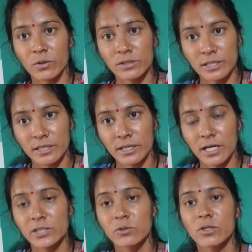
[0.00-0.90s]
टॉर्चर
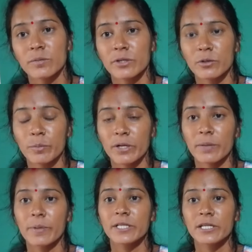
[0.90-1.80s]
किया जिन्होंने मेरे
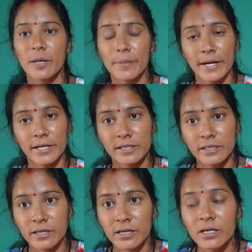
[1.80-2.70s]
ऊपर भद्र कमेंट
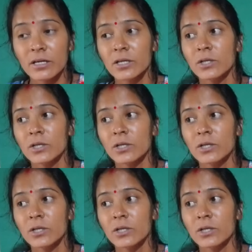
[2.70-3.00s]
किए